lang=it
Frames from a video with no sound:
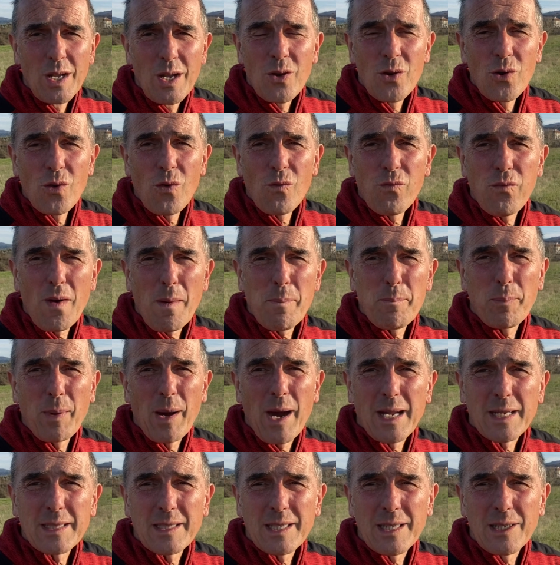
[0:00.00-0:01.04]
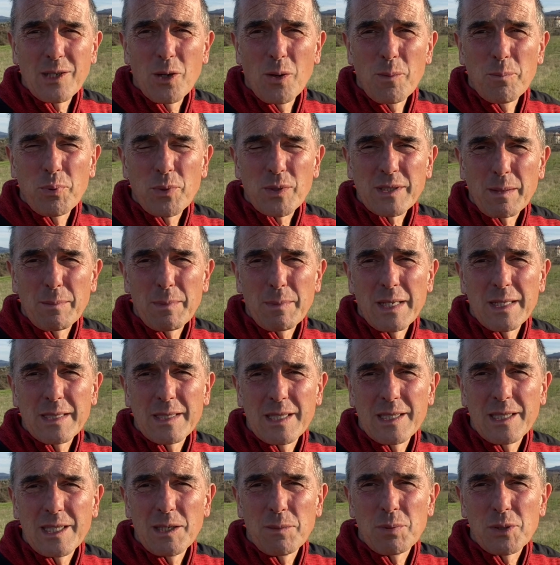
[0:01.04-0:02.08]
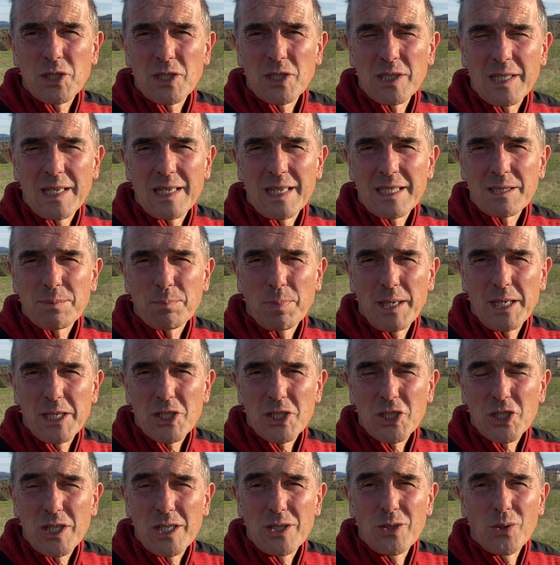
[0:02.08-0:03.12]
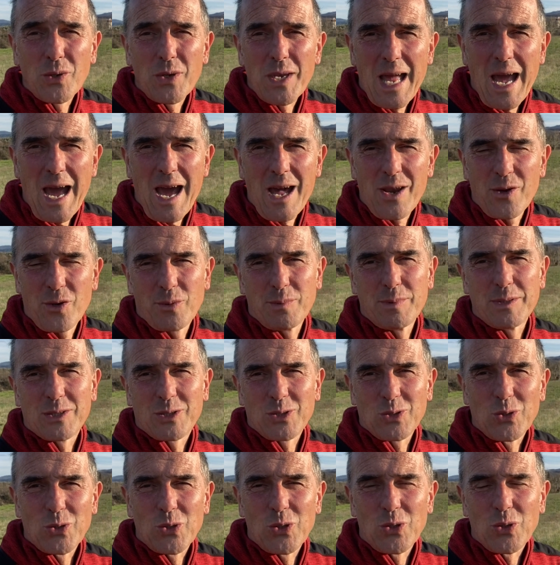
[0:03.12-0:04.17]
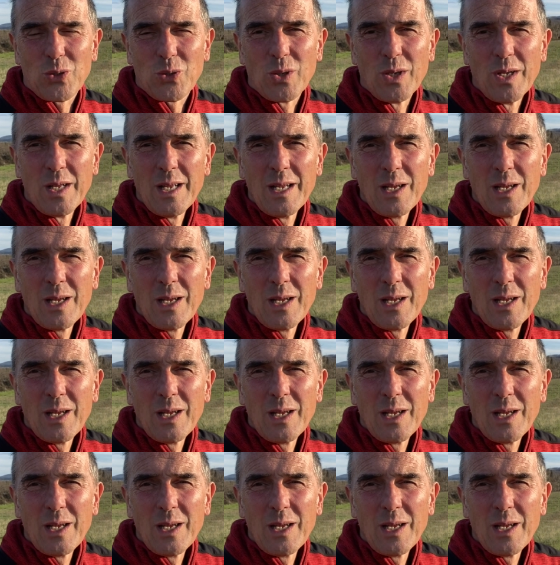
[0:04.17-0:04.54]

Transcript: Non fa parte dei comportamenti tipici della specie e non ne hanno bisogno.